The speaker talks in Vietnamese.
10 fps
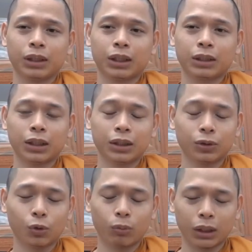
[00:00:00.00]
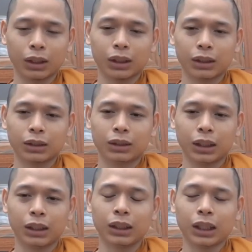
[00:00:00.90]
cái kiến thức của mình á,
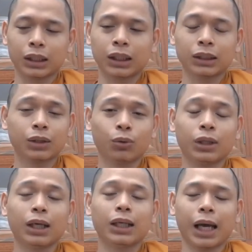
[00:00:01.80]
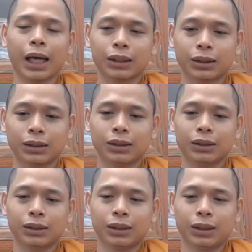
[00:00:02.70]
chỉ là kiến thức của thế gian thôi
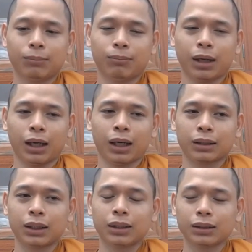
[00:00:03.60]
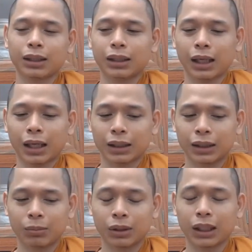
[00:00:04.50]
mà kiến thức thế gian
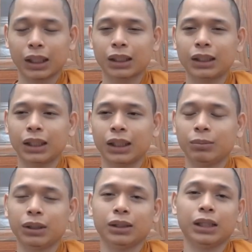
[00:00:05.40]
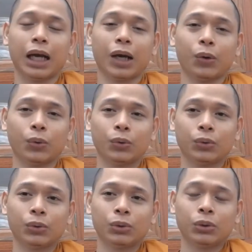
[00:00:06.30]
thì mình lấy cái gì để mình tự hào
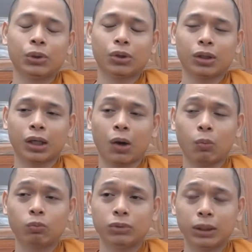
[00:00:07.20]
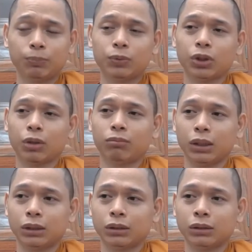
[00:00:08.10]
nó không giúp cho
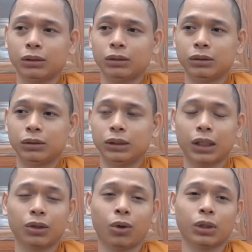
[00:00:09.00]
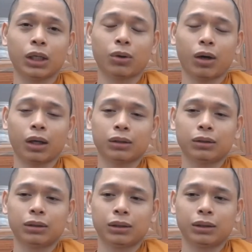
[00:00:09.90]
mình giác ngộ giải thoát
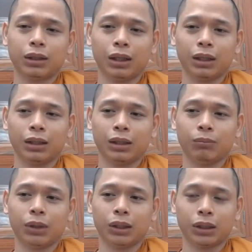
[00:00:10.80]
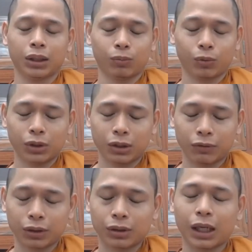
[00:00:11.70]
thì mình không có gì
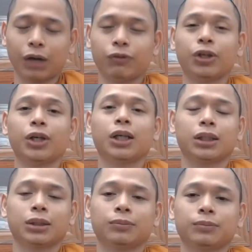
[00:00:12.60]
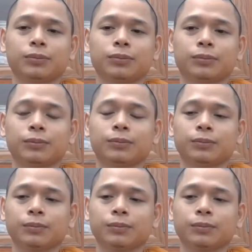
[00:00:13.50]
phải tự hào về nó hết ừ.